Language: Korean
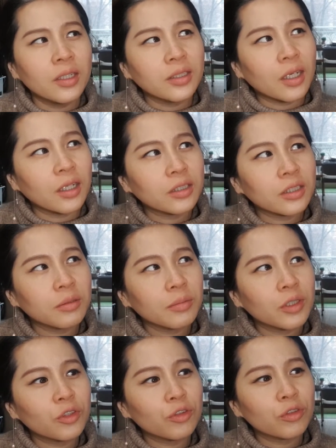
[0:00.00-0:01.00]
제가 지금
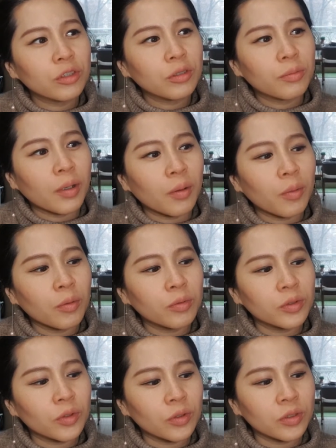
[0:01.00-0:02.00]
해줄 수 있는
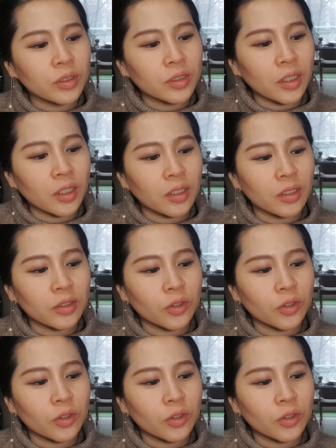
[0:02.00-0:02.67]
방법은 저는 그냥